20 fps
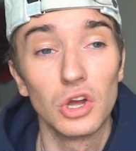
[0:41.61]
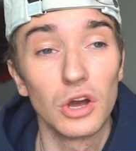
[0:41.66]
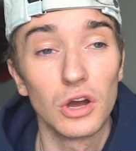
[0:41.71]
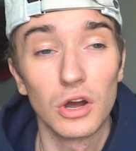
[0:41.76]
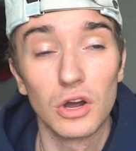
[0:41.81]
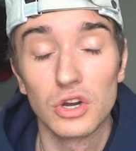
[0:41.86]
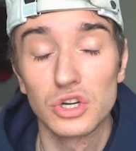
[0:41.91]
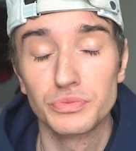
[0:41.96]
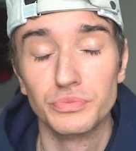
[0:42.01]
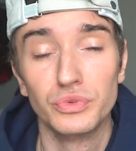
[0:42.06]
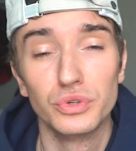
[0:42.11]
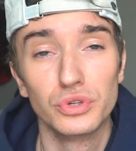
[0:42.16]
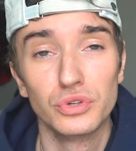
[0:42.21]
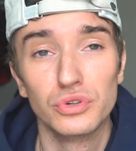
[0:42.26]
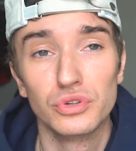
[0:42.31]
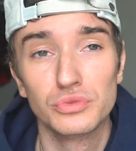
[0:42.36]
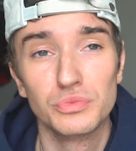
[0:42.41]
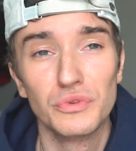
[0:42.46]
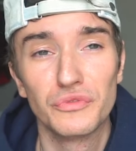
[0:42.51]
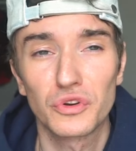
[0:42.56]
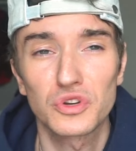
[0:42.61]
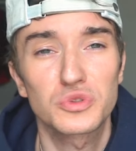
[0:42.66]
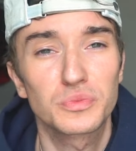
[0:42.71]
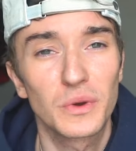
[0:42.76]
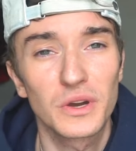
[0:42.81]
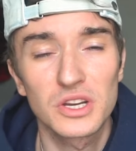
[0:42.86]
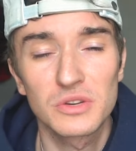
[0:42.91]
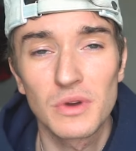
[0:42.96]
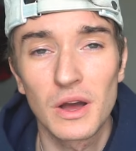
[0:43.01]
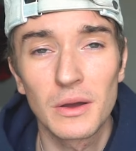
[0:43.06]
Euh, je, me, force
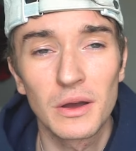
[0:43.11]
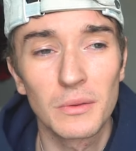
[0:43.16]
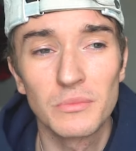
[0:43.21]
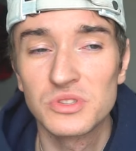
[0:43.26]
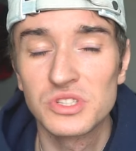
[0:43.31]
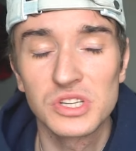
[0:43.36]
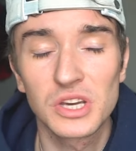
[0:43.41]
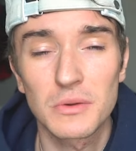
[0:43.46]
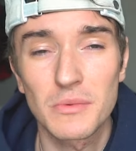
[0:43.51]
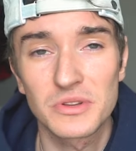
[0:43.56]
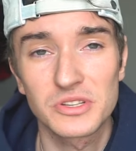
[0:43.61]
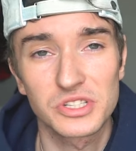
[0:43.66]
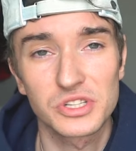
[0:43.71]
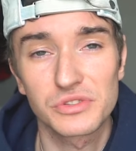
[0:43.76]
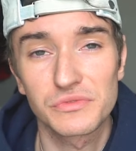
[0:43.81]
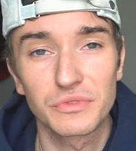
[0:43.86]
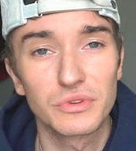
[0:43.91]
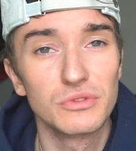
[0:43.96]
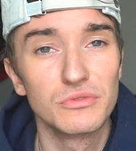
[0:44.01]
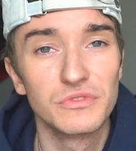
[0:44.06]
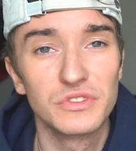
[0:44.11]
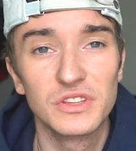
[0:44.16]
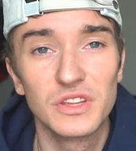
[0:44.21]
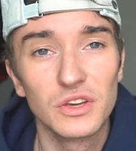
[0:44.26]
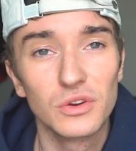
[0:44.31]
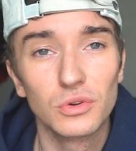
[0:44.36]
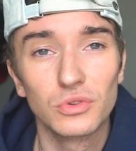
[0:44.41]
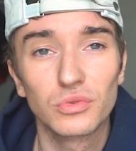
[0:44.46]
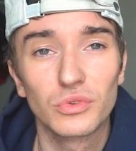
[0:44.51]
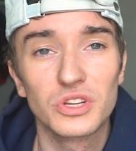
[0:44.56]
pas à, me dire bah tiens, je fais une
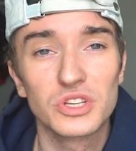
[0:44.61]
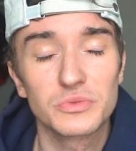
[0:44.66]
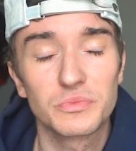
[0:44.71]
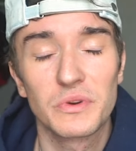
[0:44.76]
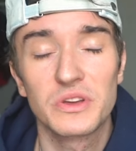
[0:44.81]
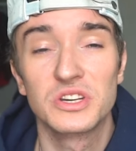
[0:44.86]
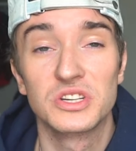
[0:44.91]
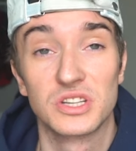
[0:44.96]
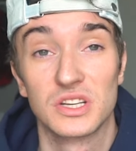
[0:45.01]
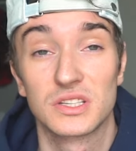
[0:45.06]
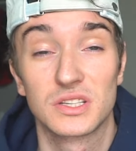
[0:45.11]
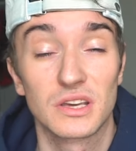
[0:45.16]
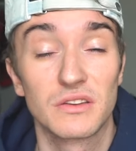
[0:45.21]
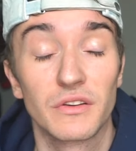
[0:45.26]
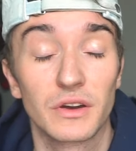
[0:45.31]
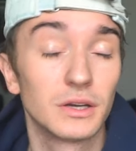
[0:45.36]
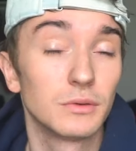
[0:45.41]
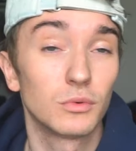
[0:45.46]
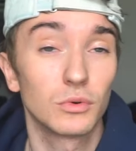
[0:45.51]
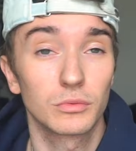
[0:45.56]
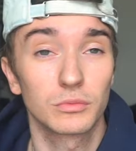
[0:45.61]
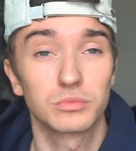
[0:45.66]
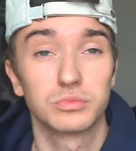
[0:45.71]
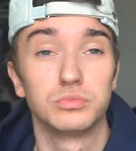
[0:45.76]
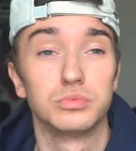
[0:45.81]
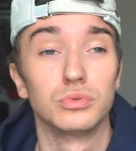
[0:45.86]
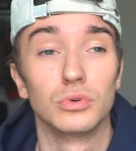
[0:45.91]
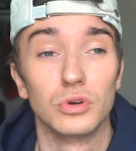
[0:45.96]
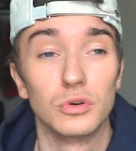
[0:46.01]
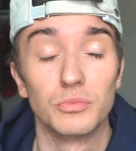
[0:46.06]
vidéo toutes les semaines. J'essaye vraiment
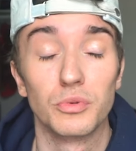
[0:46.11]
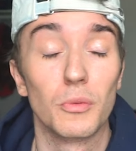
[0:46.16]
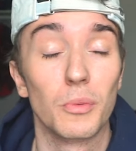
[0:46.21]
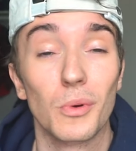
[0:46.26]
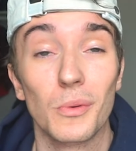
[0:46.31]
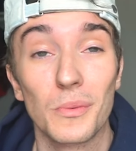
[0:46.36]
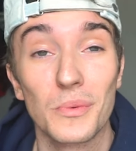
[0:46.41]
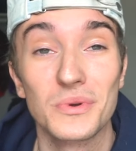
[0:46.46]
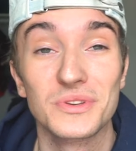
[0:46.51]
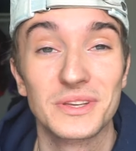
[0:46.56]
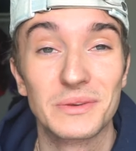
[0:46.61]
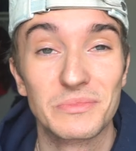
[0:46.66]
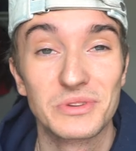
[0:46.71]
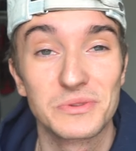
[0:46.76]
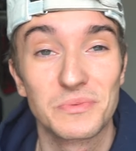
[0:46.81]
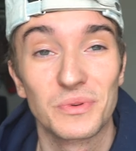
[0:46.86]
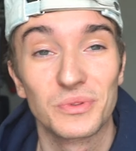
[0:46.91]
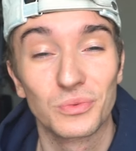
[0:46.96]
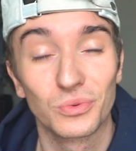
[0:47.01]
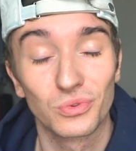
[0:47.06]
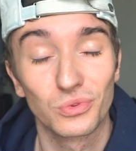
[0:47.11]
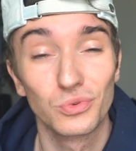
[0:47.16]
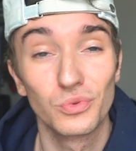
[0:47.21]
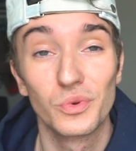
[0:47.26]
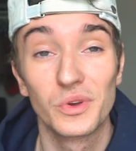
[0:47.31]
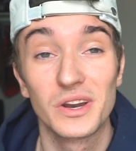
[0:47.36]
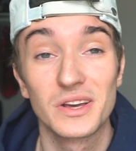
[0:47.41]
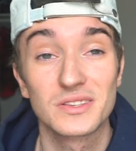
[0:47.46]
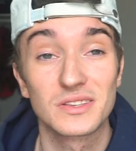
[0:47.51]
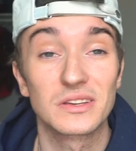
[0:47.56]
pour, pour, proposer un petit peu de contenu.
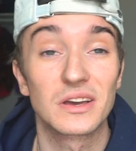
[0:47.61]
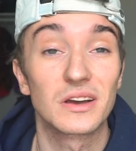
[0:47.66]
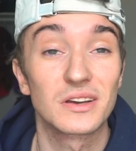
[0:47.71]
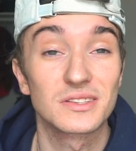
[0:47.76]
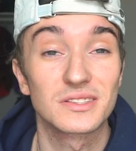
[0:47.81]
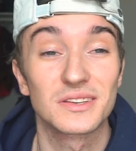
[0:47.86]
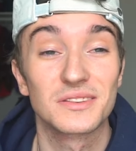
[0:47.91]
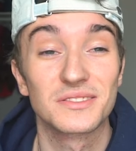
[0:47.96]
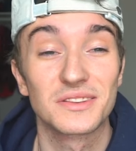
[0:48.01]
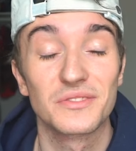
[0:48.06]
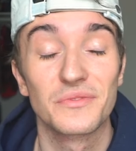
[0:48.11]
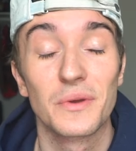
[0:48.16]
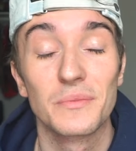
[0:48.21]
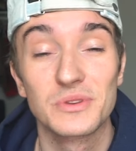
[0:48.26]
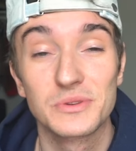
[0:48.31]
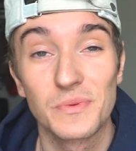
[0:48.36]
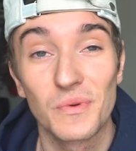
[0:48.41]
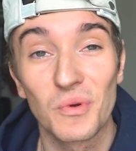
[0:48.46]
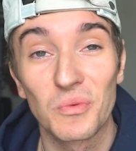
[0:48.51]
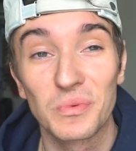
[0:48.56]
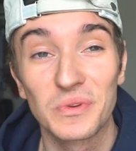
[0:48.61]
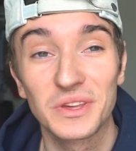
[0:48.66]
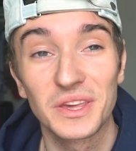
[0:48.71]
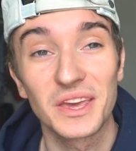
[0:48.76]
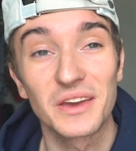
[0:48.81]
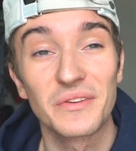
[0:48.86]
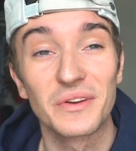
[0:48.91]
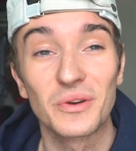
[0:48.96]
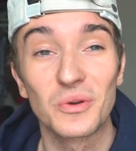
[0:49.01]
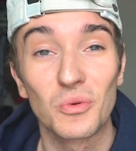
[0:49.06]
Et là, ça, ça, devient un petit peu
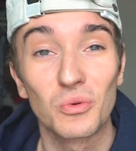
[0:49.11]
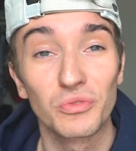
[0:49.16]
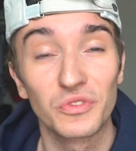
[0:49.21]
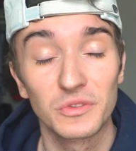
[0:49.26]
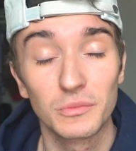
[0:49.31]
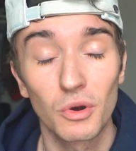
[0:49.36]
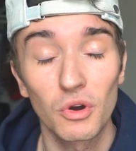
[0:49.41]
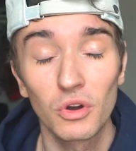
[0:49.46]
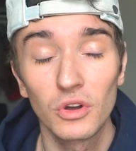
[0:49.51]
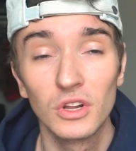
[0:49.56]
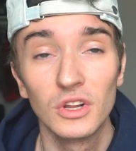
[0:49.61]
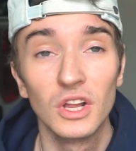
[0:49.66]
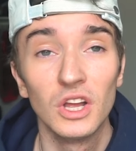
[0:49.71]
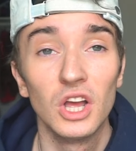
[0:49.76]
compliqué avec le confinement.